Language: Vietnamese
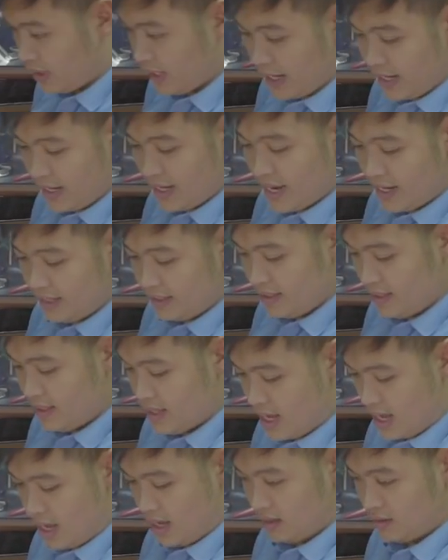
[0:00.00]
Ghế này thì
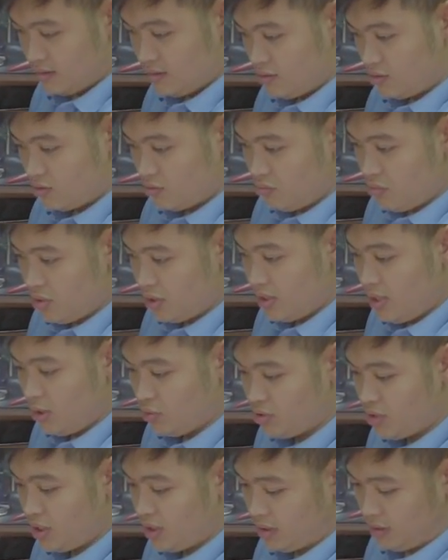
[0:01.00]
à, cũng được điều
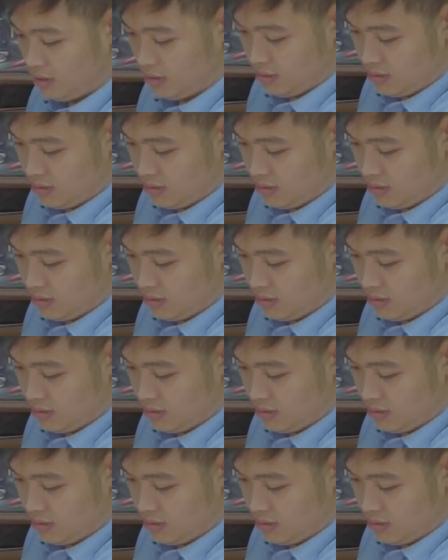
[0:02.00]
chỉnh